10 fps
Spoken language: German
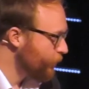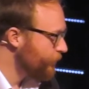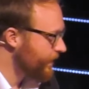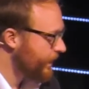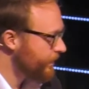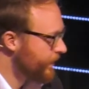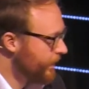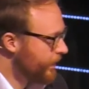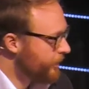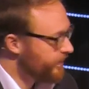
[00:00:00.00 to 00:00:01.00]
gerufen hat.
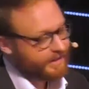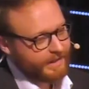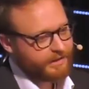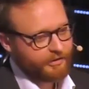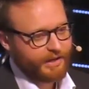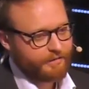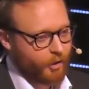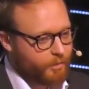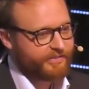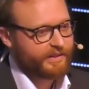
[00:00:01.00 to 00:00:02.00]
Und ich kann Ihnen auch sagen,
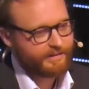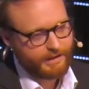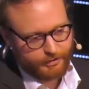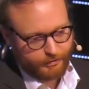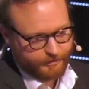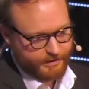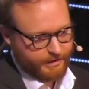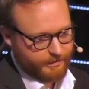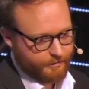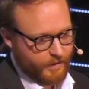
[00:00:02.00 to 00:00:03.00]
warum er sie ins Leben gerufen
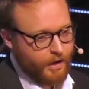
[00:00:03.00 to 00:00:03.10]
hat.